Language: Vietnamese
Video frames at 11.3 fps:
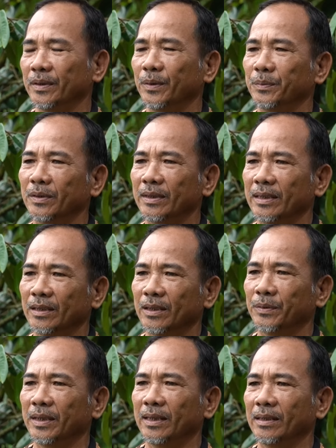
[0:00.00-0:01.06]
dùng cho cây
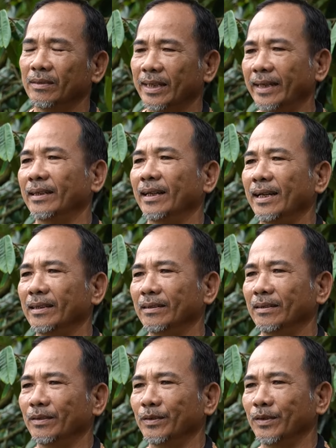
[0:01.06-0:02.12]
sầu riêng nó dày lá
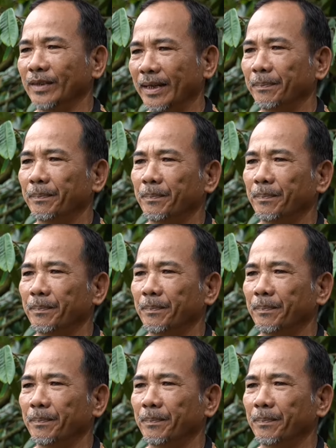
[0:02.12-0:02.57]
nó nó, nó đẹp